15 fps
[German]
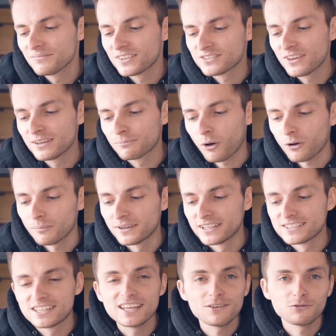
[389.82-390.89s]
Deswegen braucht man
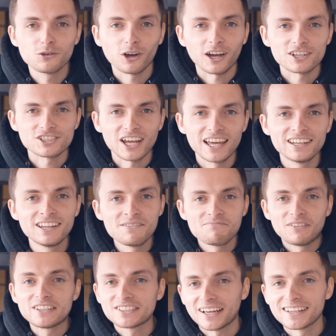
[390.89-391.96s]
den C-Führerschein.
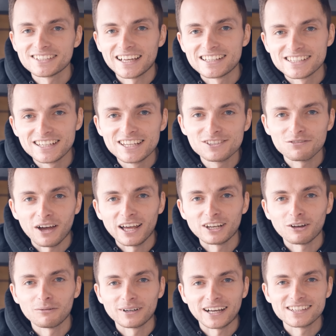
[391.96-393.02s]
Ich kann das Ganze nicht fahren.
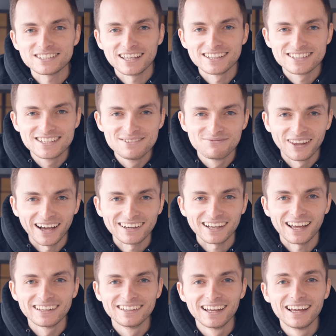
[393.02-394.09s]
Nochmal ganz, ganz lieben Dank
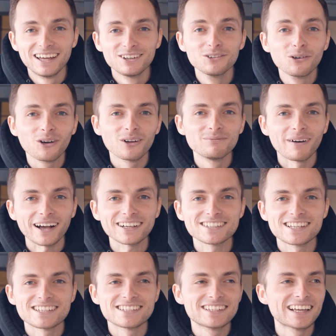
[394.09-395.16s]
an äh, Luke und Max,
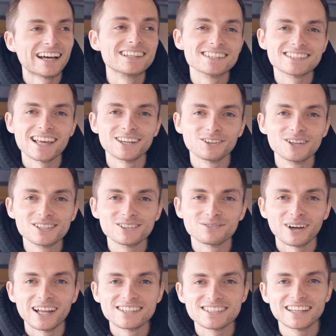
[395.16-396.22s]
dass sie die ganze Zeit
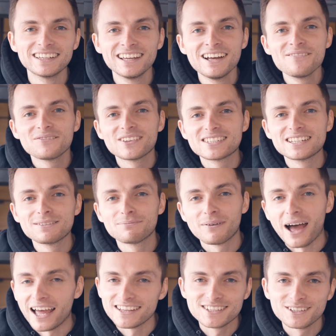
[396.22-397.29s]
durchgefahren sind. Die sind die
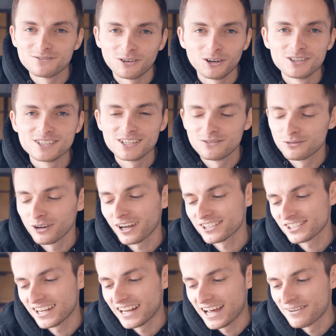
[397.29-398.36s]
einzigen von von uns den
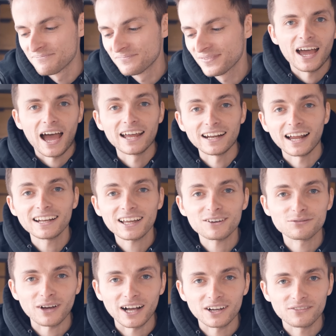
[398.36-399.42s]
Führerschein haben. Eine
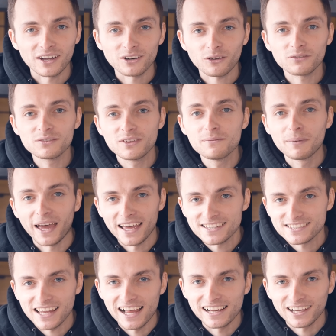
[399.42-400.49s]
andere Frage war noch, wie viel
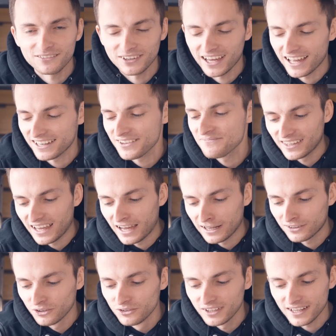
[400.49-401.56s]
PS der LKW hat. Der
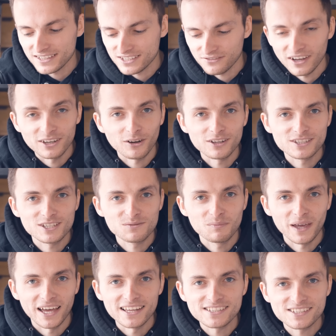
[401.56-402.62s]
hat 192
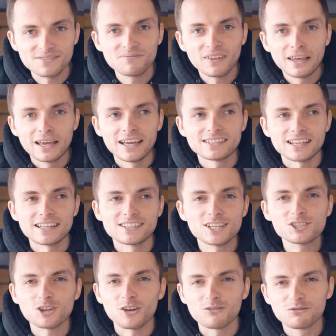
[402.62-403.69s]
PS, ist an
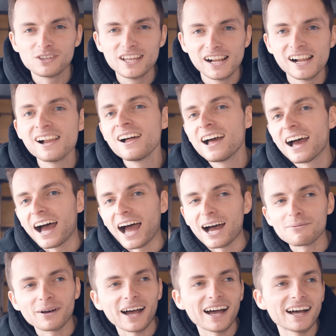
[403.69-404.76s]
sich schon viel,
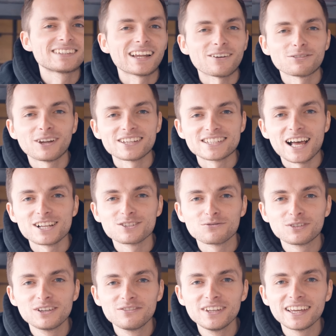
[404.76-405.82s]
aber dafür, dass er halt so
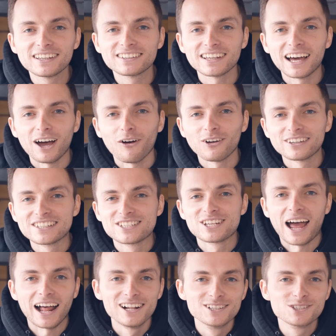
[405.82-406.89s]
viel wiegt, äh, auch
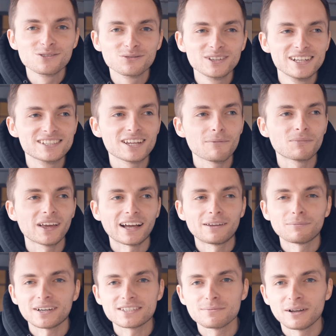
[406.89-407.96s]
nicht allzu viel. Ich glaube, der
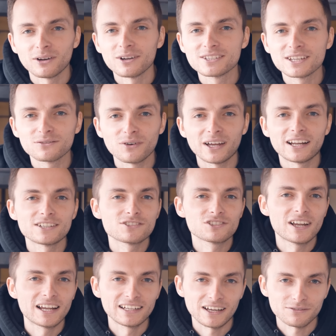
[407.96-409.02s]
kann maximal 90 fahren, also
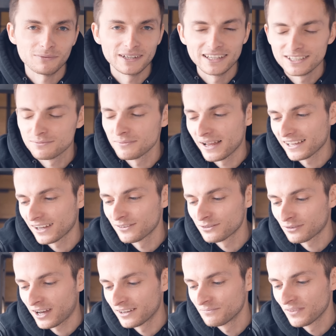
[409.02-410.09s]
schneller darf man eh nicht mit dem LKW
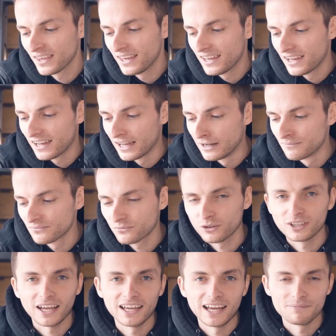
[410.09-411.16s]
fahren. Ähm,
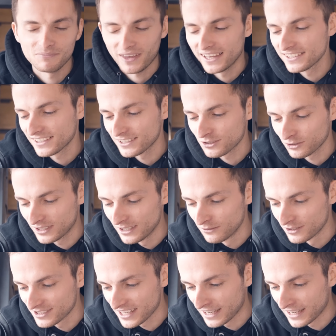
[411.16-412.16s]
von daher eigentlich ganz okay, würde ich